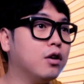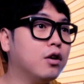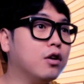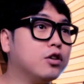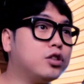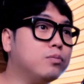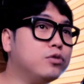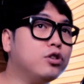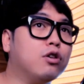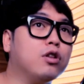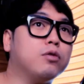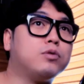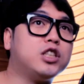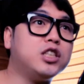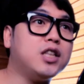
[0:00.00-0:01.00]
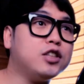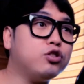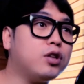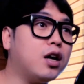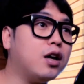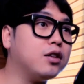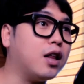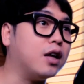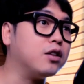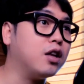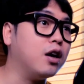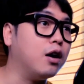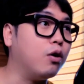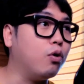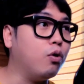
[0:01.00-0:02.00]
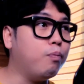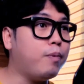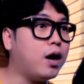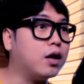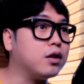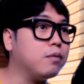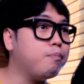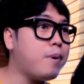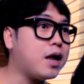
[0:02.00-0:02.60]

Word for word: 심지어는 친하지도 않은 데 나한테 오빠